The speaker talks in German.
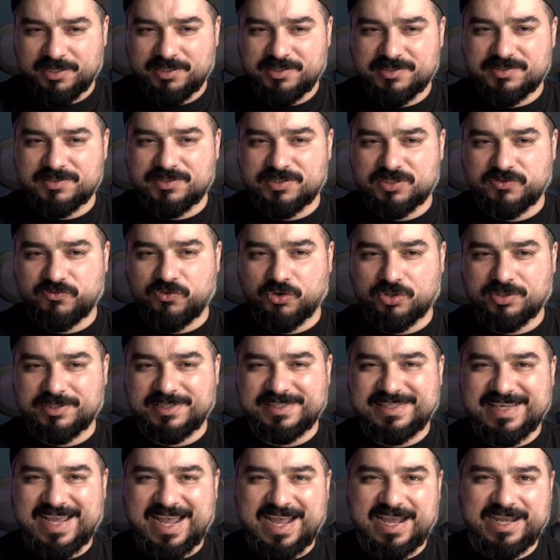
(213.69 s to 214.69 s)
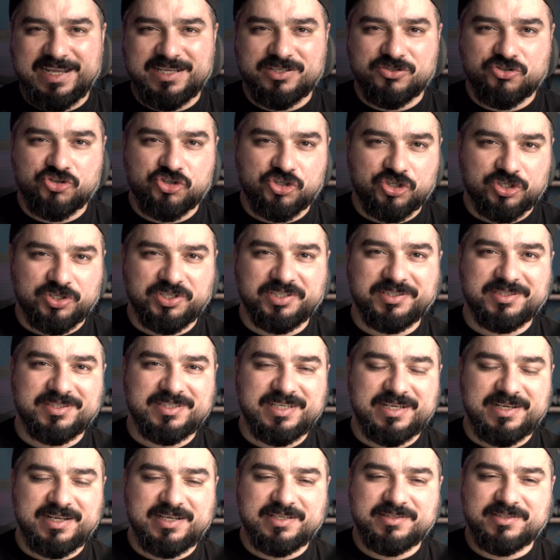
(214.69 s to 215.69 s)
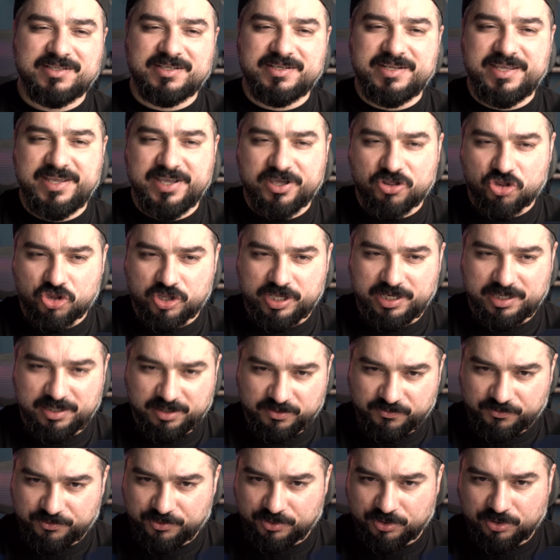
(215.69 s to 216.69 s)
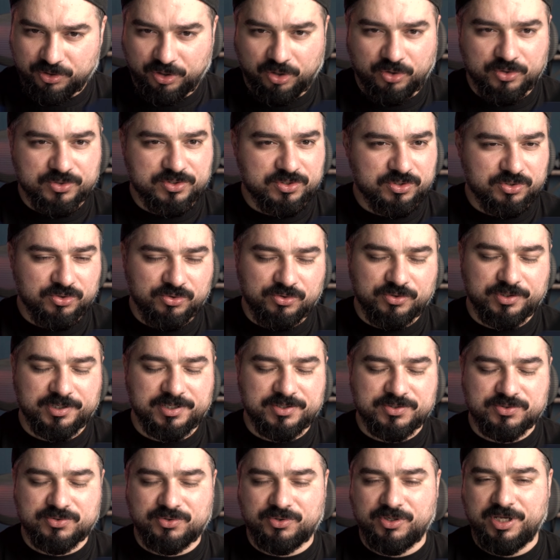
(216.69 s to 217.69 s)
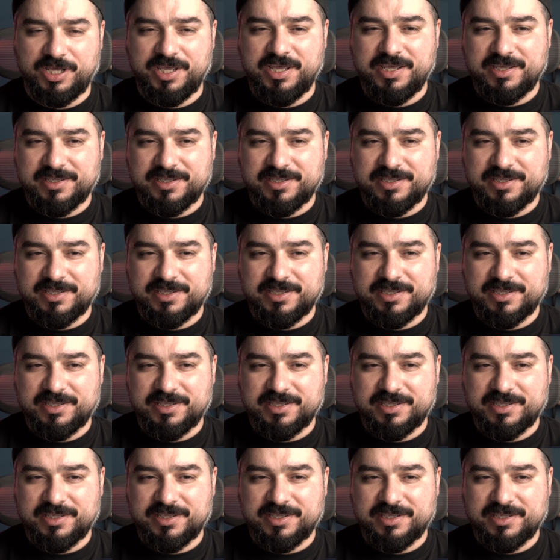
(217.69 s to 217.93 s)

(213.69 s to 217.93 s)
ist es wirklich ein Schritt den anderen Herstellern voraus. So oder so.